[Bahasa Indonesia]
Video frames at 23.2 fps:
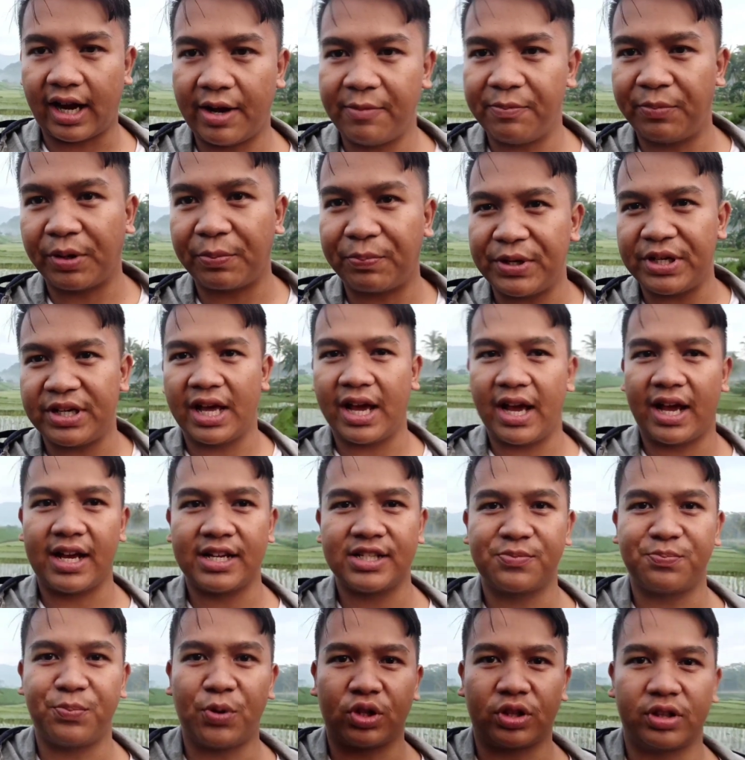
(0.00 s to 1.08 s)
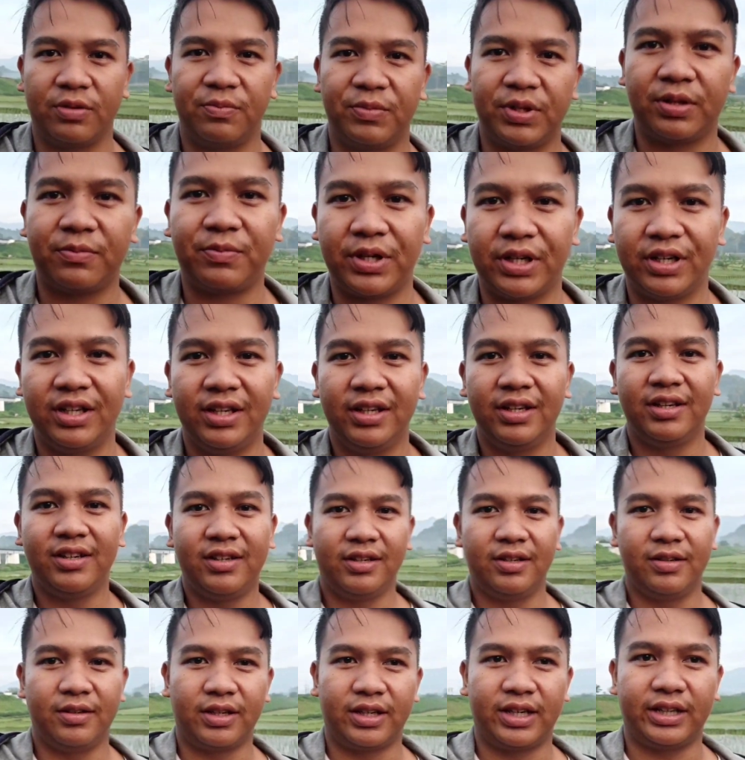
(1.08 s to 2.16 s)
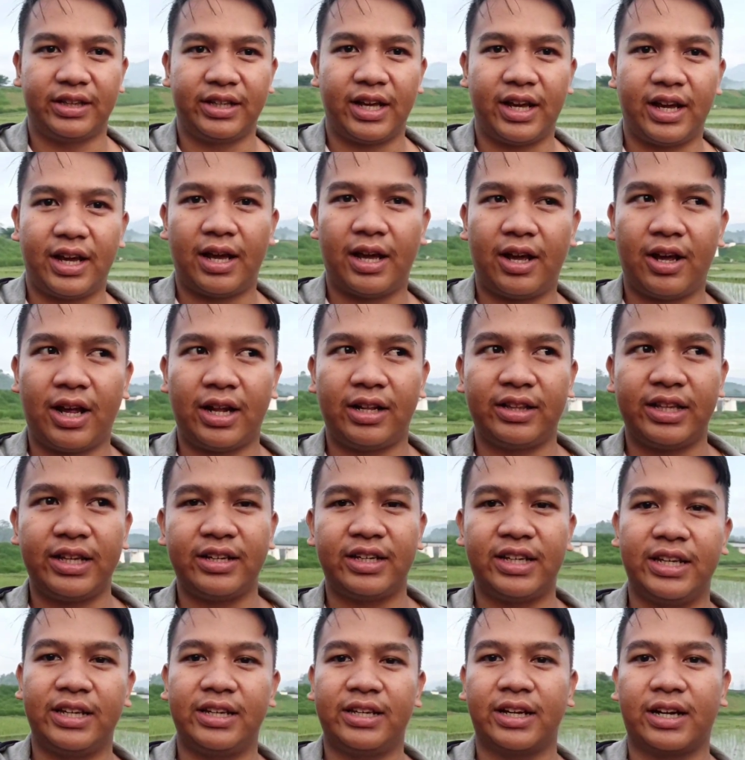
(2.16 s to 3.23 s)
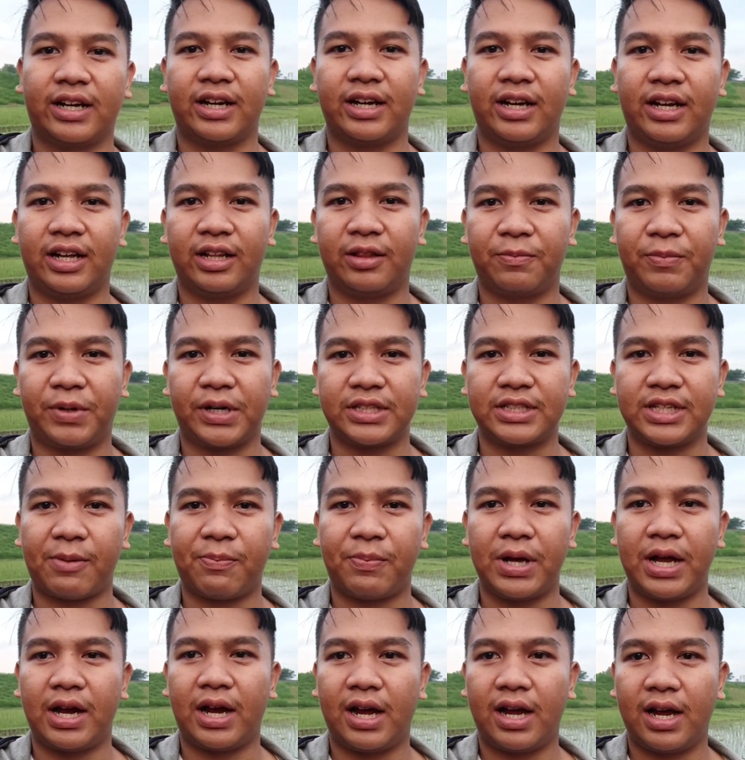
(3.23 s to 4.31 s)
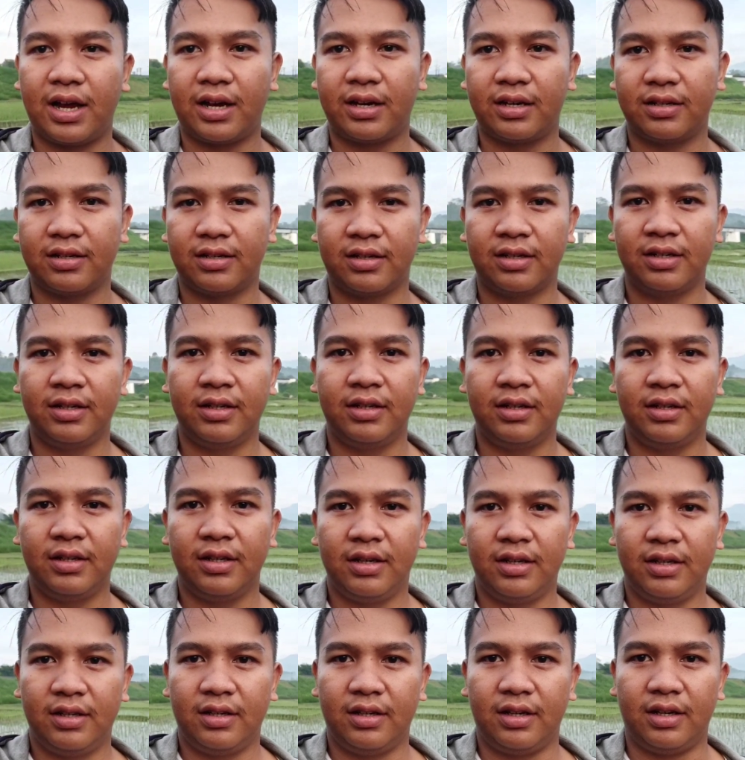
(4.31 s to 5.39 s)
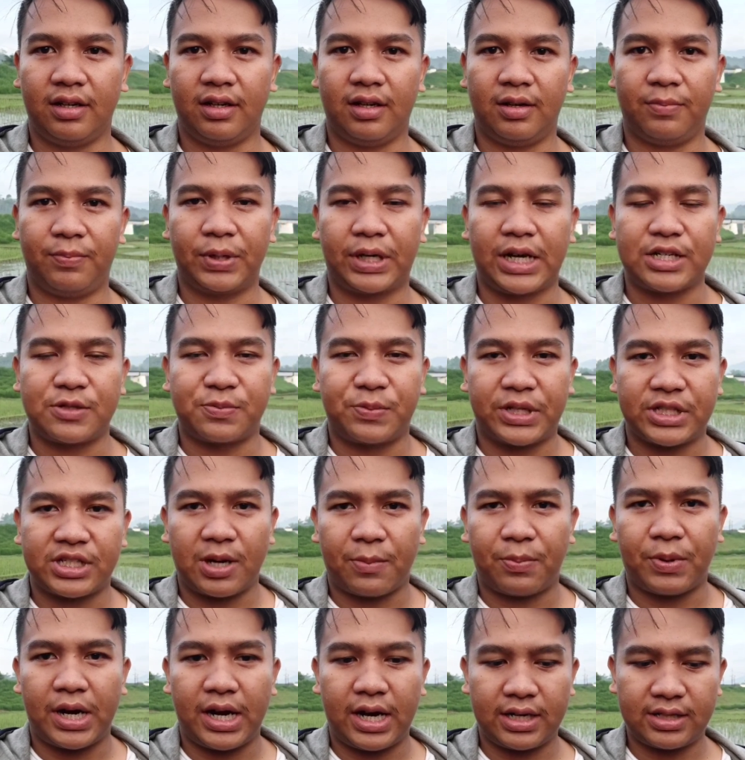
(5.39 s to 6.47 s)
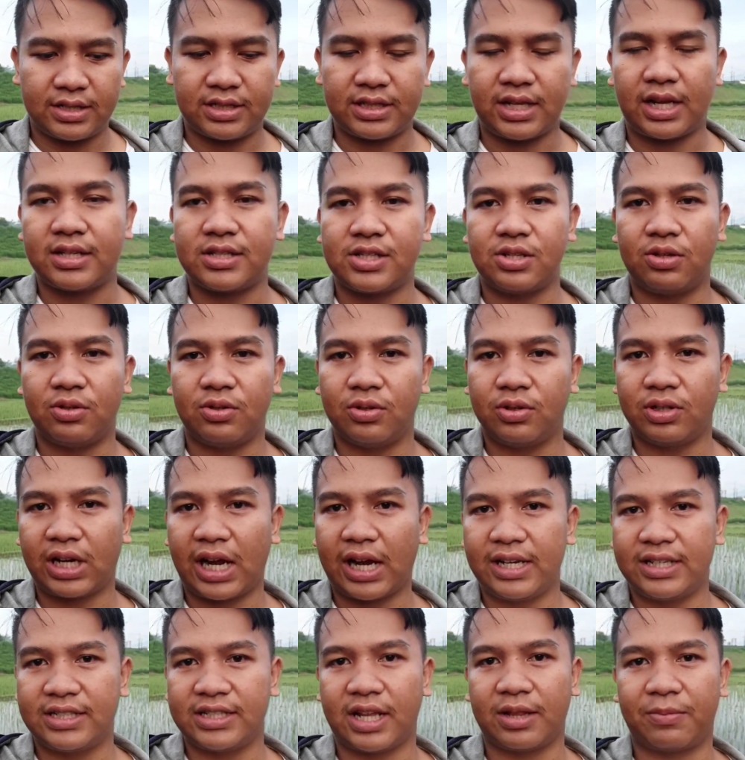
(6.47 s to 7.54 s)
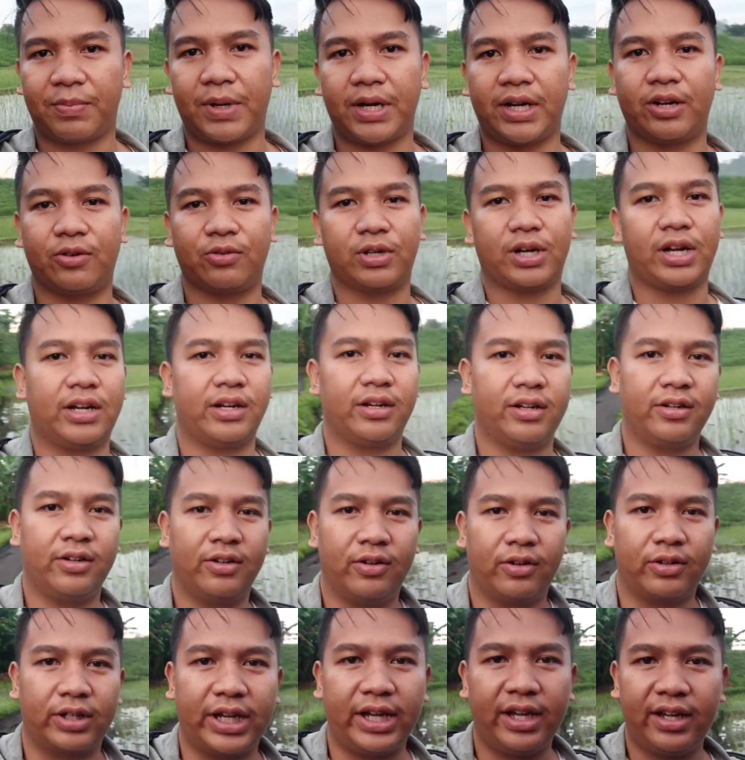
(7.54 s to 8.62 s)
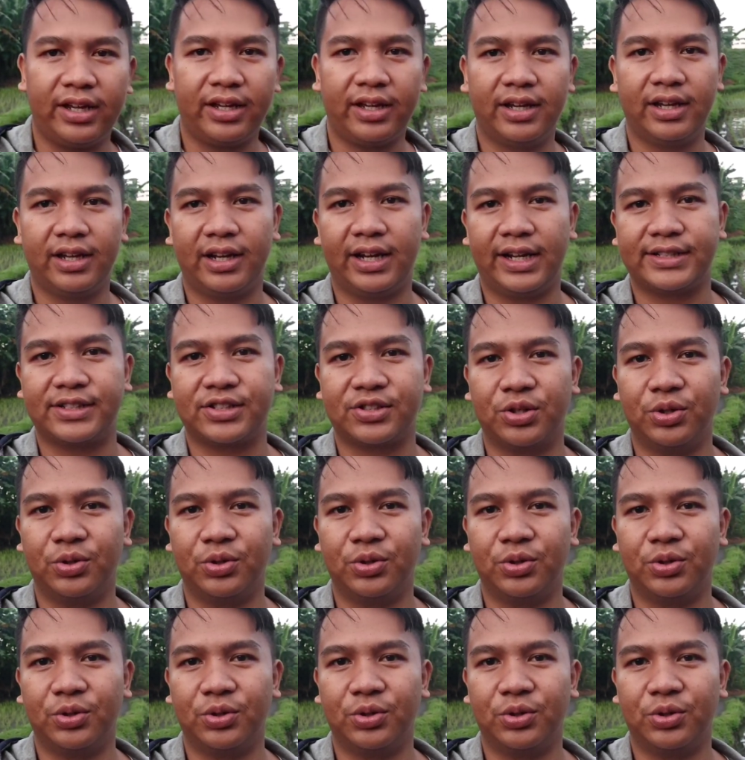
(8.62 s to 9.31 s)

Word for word: akan berpindah spot teman-teman. Kita hunting di dekat percabangan eh, bekas percabangan stasiun Kalisat Panarukan. Oke, let's